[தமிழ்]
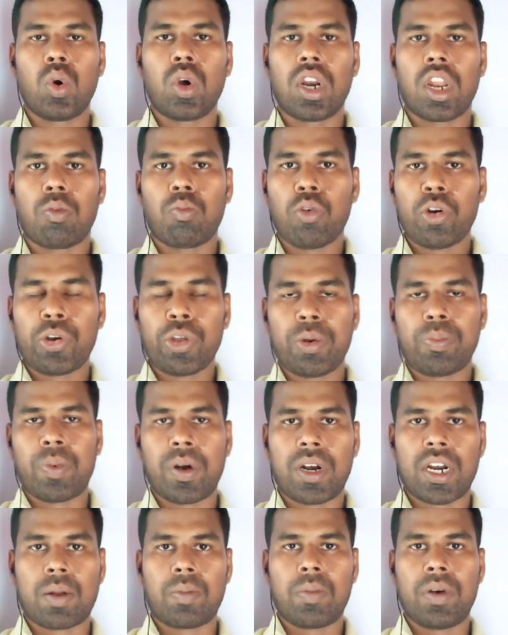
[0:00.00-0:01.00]
உங்களை
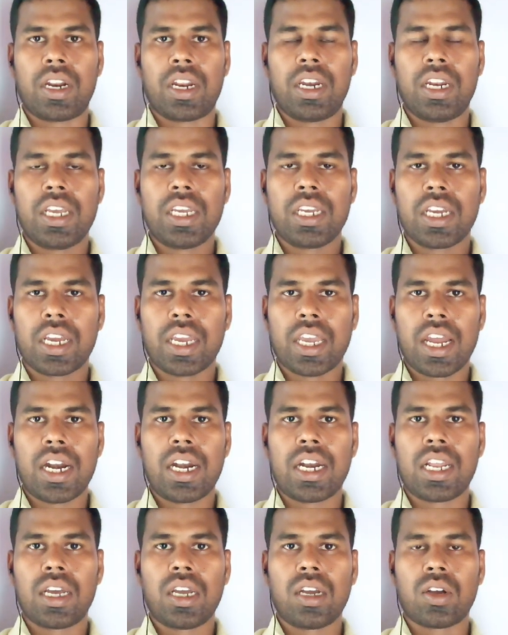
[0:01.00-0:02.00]
மோட்டிவேட் பண்ணுற மாதிரி நீங்கள்
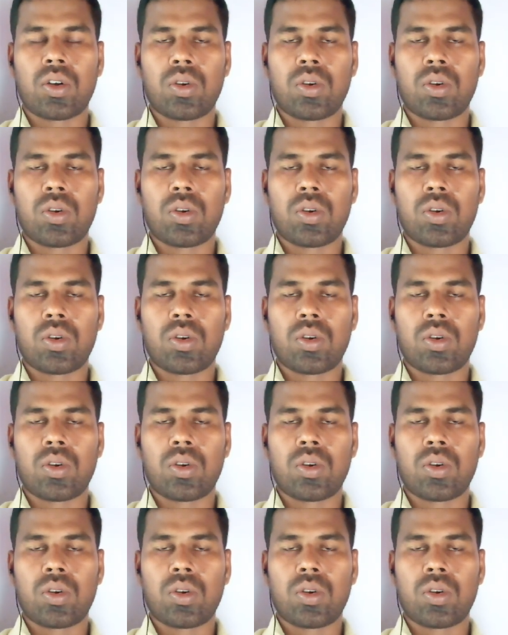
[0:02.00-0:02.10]
கேட்ட